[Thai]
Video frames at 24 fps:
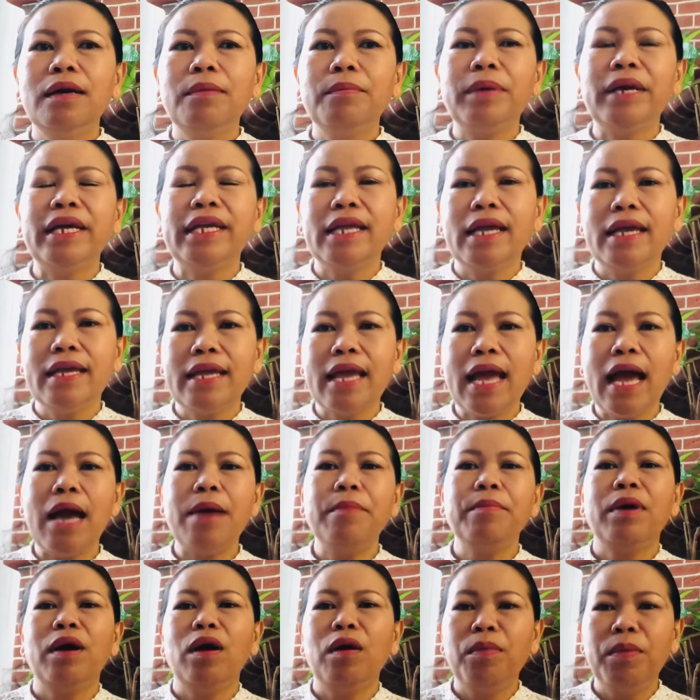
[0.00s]
พยายาม
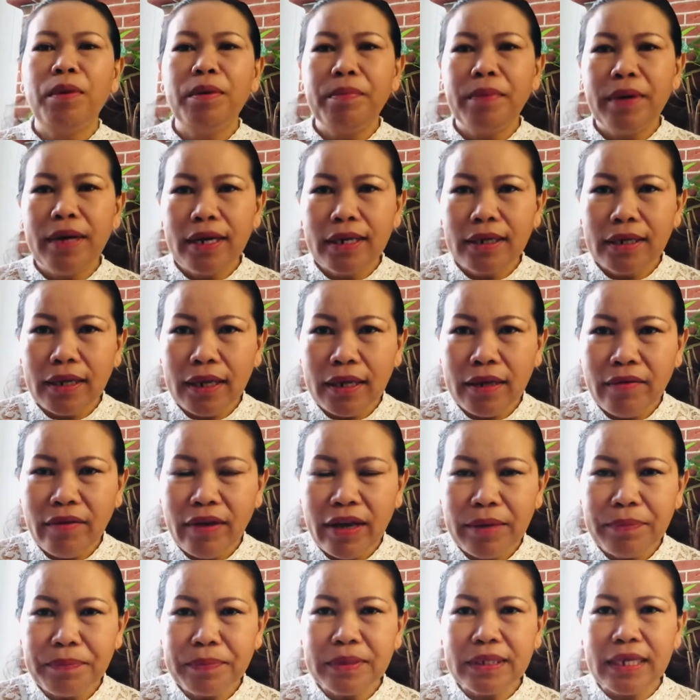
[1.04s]
เขาไปเบิงใน
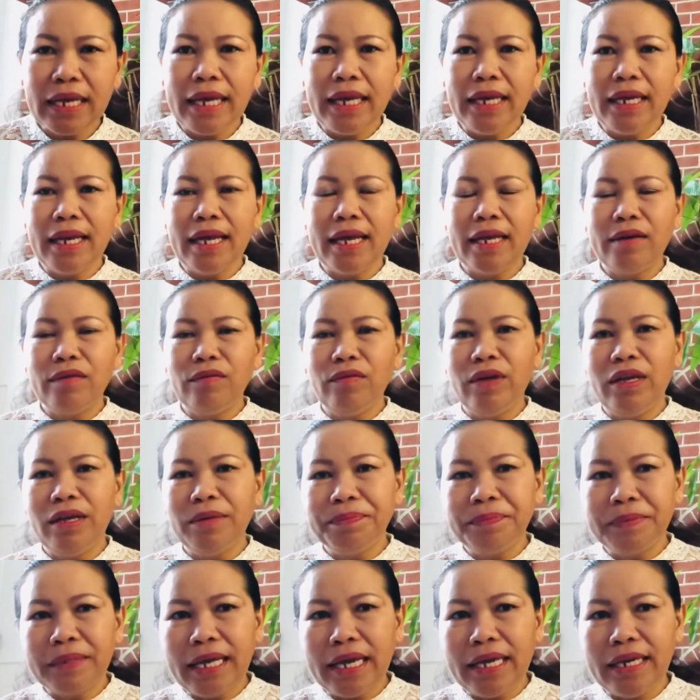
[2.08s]
เว็บไซต์นั่นเว็บ
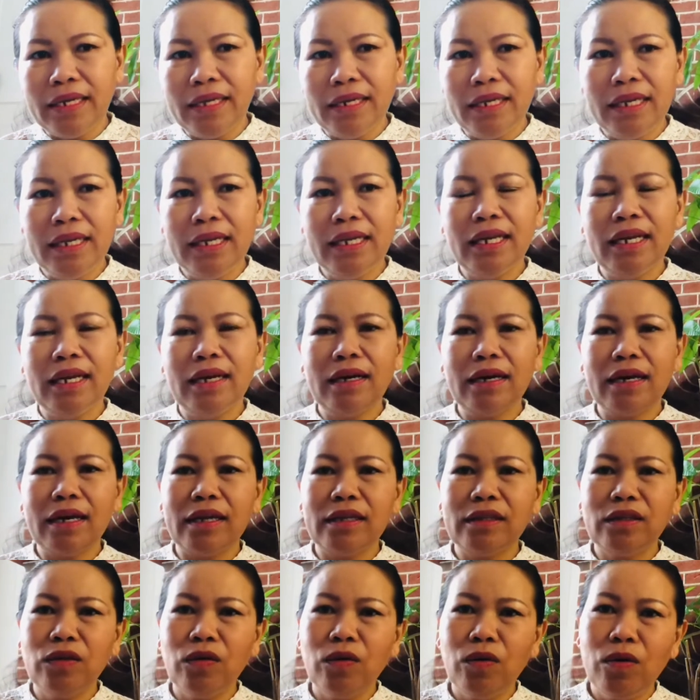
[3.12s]
ไซต์นี่แล้วก็
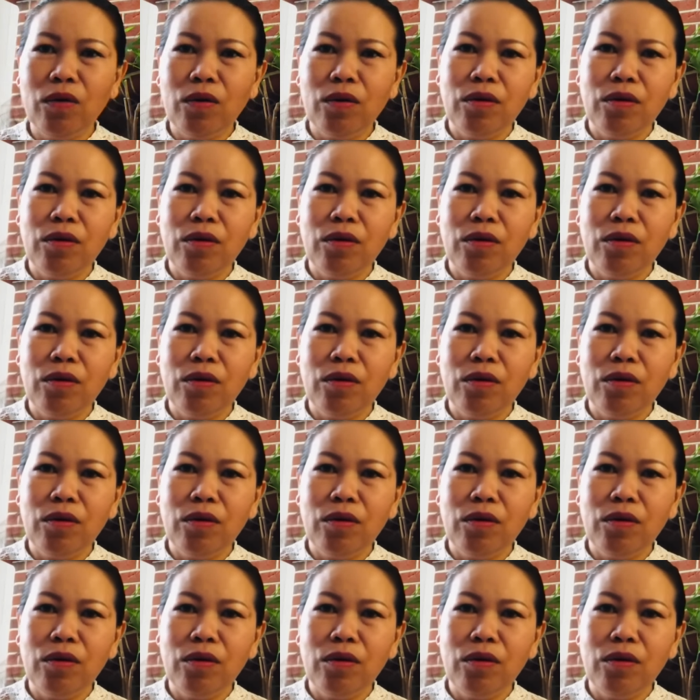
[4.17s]
โทร